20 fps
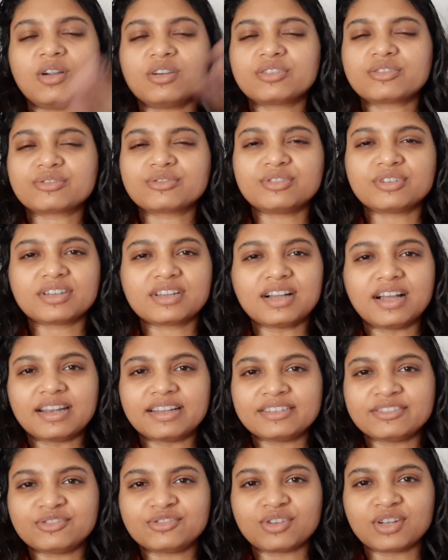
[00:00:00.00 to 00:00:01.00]
হঠাৎ করে
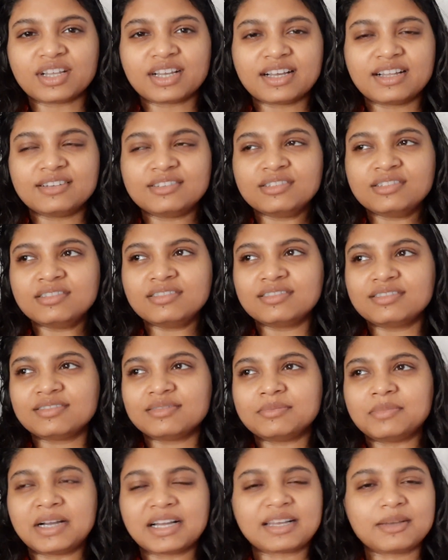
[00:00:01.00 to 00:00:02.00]
কারেন্ট চলে গেল
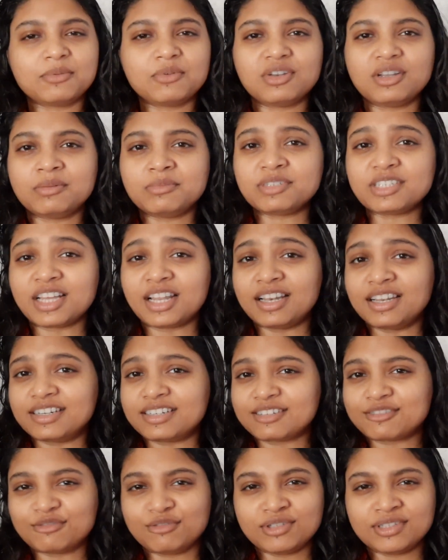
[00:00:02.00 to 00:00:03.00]
মাকে বললাম
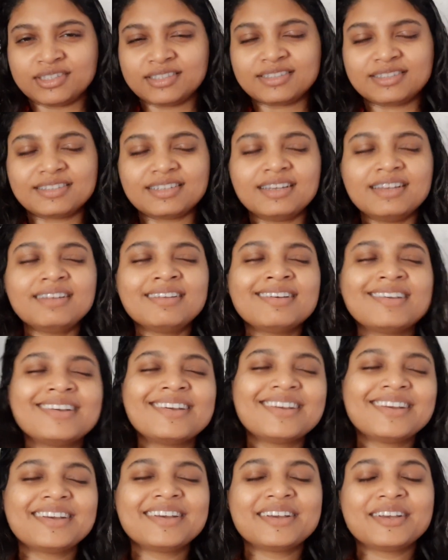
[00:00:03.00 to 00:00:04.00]
জানলাটা খুলে দিতে
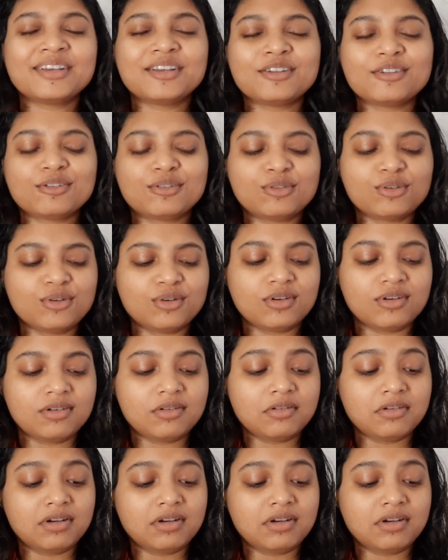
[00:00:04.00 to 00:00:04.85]
তো